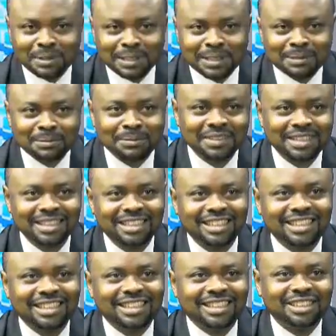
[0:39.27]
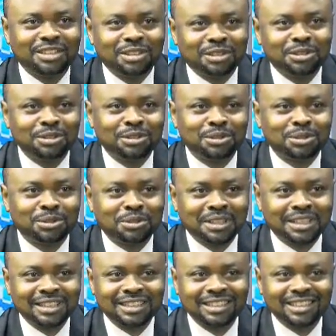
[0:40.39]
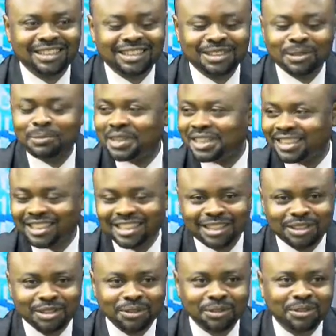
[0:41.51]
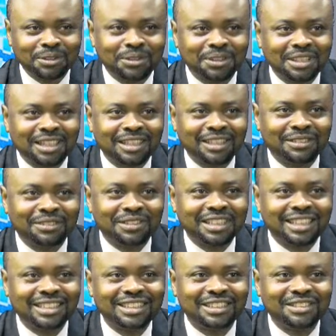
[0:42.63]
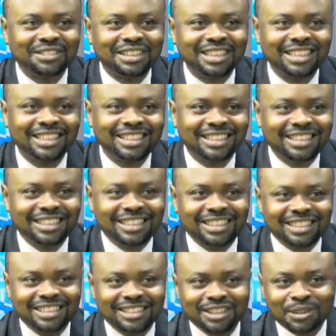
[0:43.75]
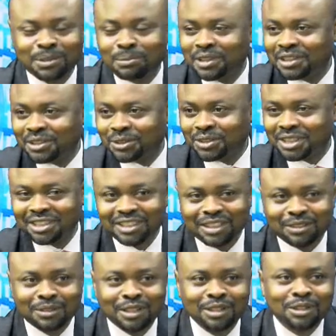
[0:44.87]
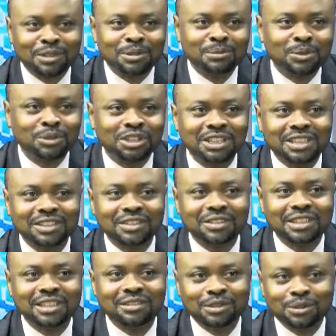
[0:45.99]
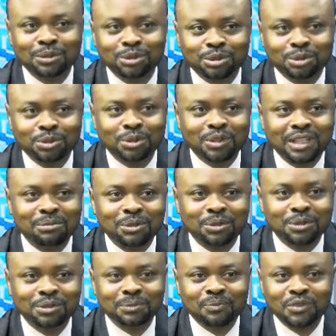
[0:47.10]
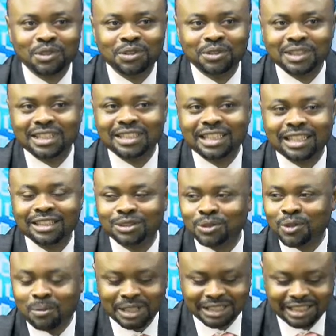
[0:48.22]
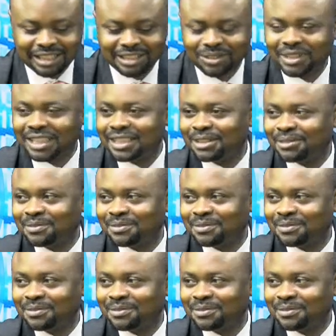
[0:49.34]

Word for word: madame. C'est une joie, c'est un plaisir d'être euh, à Africa TV. Et c'est un plaisir aussi de savoir que beaucoup de chaînes de télévision aujourd'hui au Cameroun euh, s'intéressent au commerce électronique.